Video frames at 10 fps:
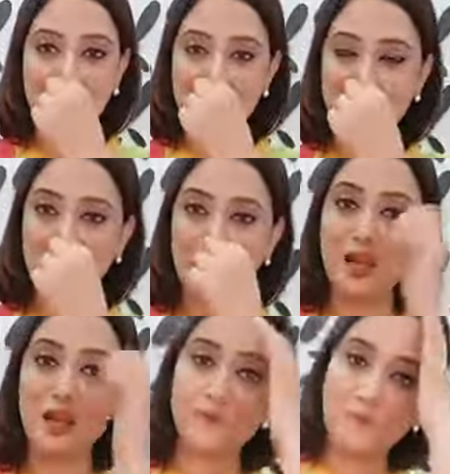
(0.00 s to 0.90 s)
প্রাইস রাখা হয়
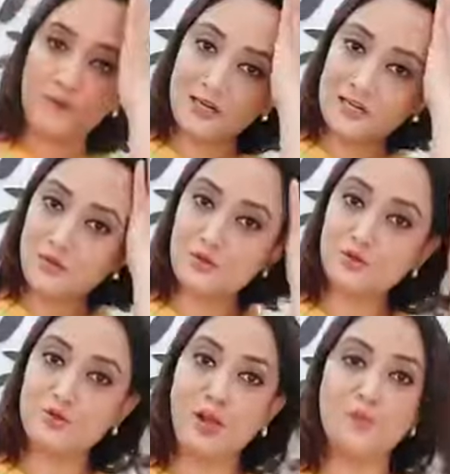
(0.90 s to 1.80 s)
না আমার পর ড্রেসগুলোর
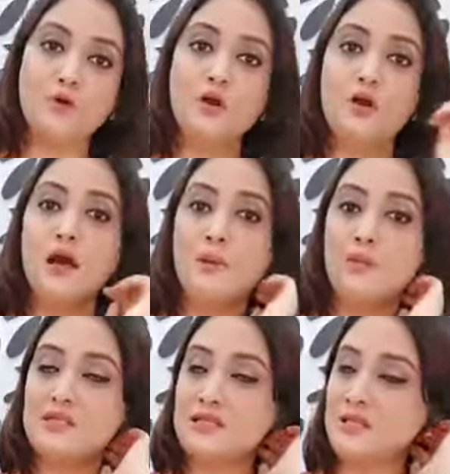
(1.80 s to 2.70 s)
জন্য আপু
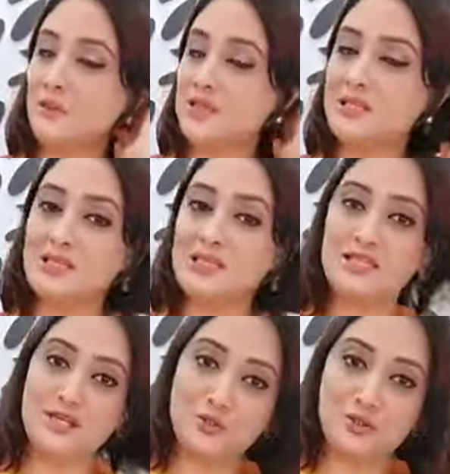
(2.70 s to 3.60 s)
আপনার জেন্টিক প্লাজা এসে
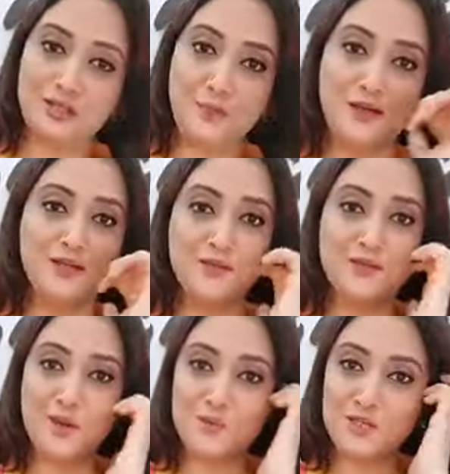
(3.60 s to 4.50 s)
দেখে শুনে নিতে পারেন কোনো
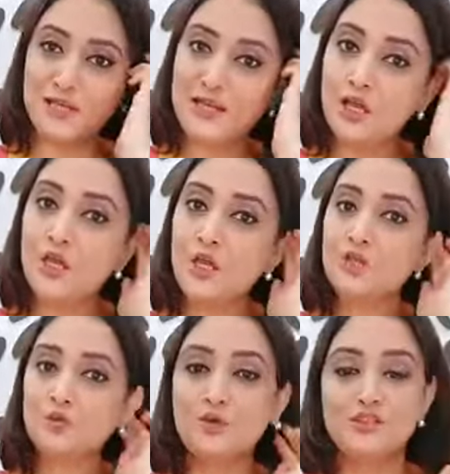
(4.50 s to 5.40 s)
সমস্যা নাই
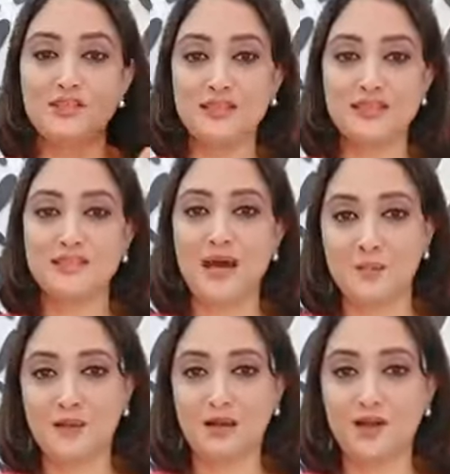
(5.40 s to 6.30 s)
শুধু হচ্ছে ড্রেসের দাম
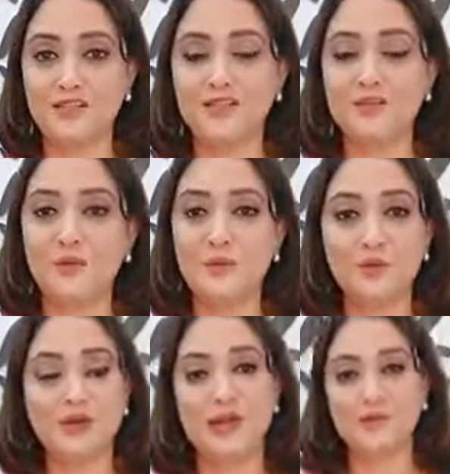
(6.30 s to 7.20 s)
রাখা হয় যেহেতু আমি
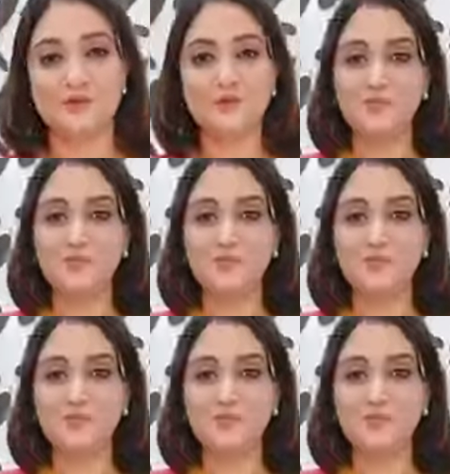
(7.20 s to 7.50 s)
পরে লাইভ করি